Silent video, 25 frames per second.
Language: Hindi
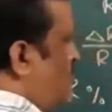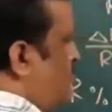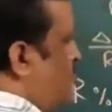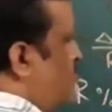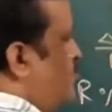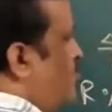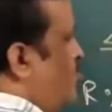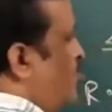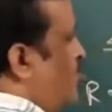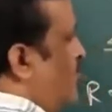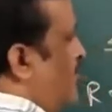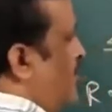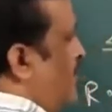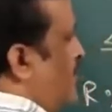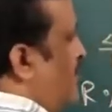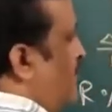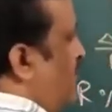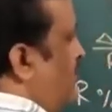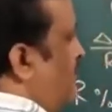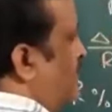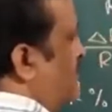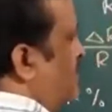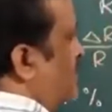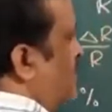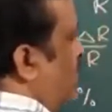टू हो गया ना
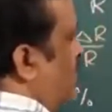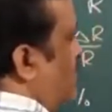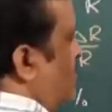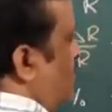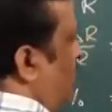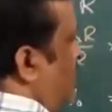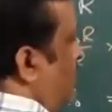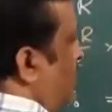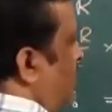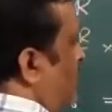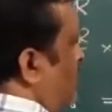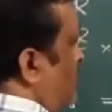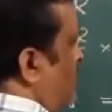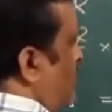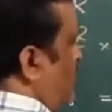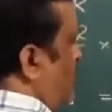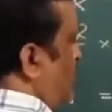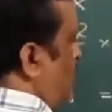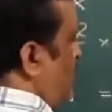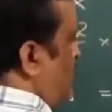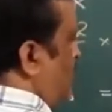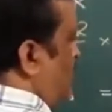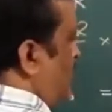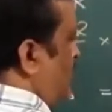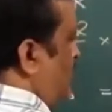देखो ये क्या होगा
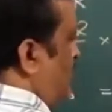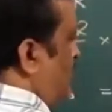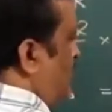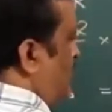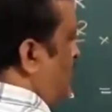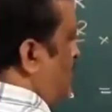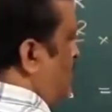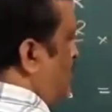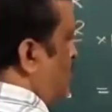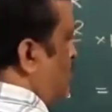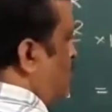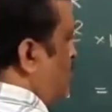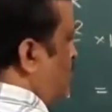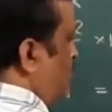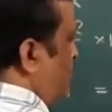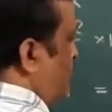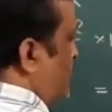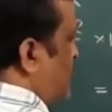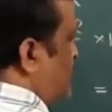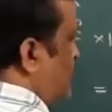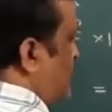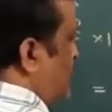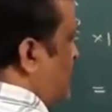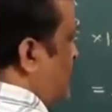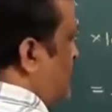क्या हो गया टू
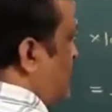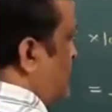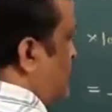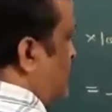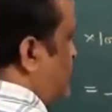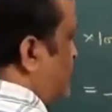परसेंट